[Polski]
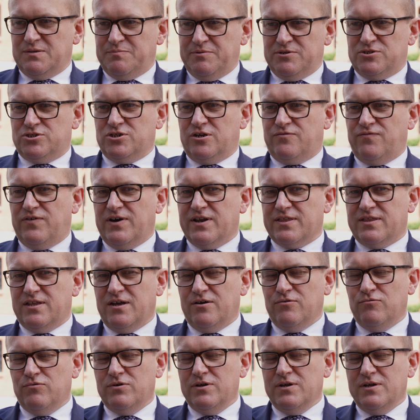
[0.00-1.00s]
za pierwszy
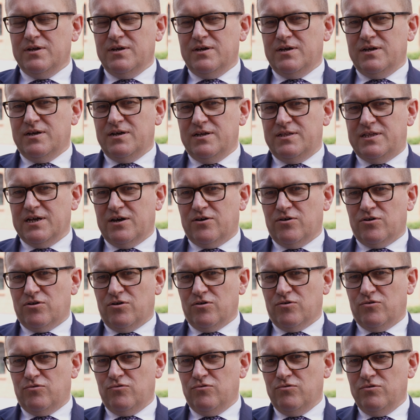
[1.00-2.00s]
kwartał tego
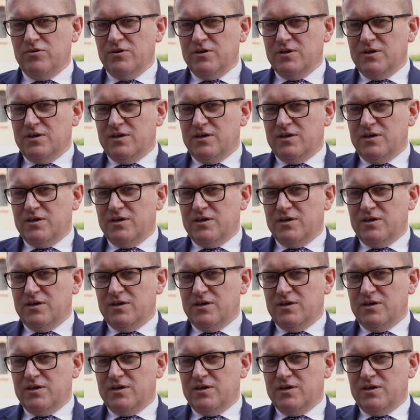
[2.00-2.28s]
roku.